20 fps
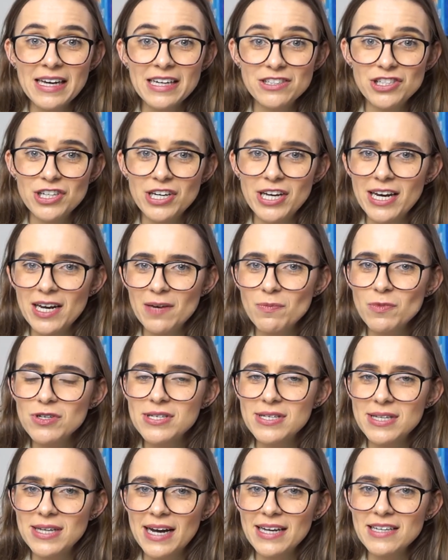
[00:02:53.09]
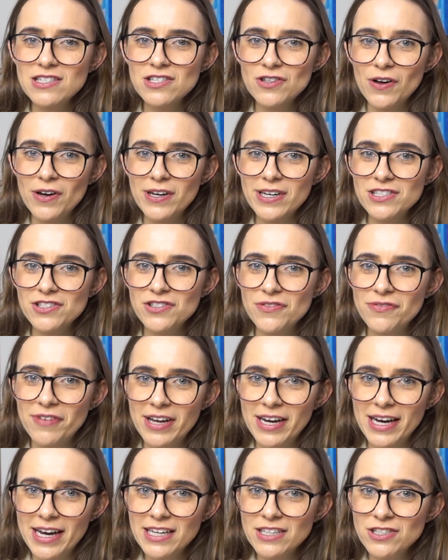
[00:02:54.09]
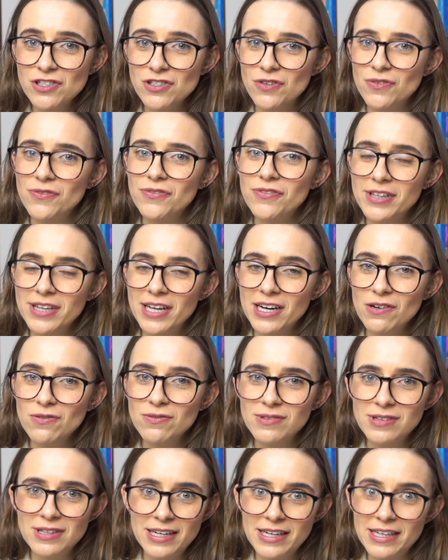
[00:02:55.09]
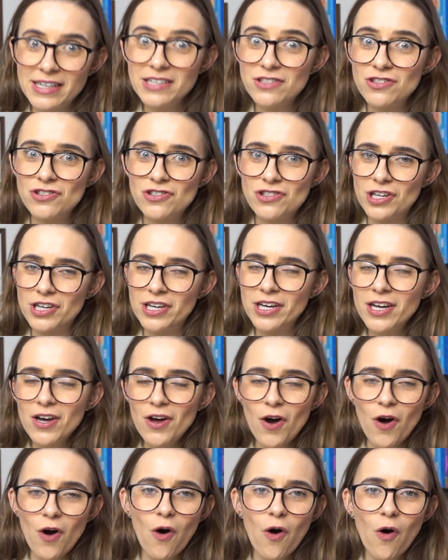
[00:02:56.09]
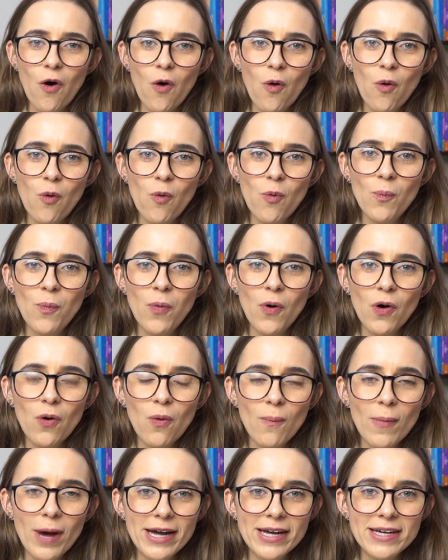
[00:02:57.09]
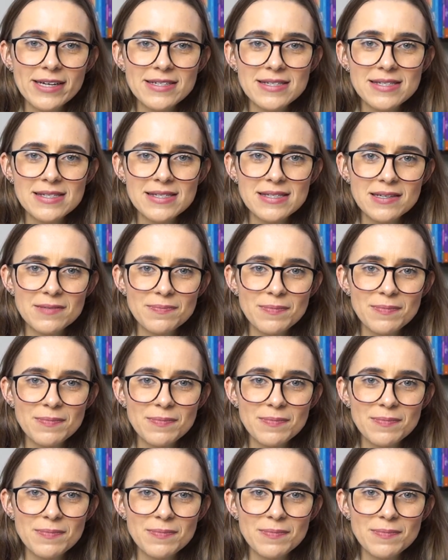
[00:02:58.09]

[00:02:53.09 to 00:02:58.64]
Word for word: de querer mostrar histórias diferentes, com um final triste ou um pouco mais,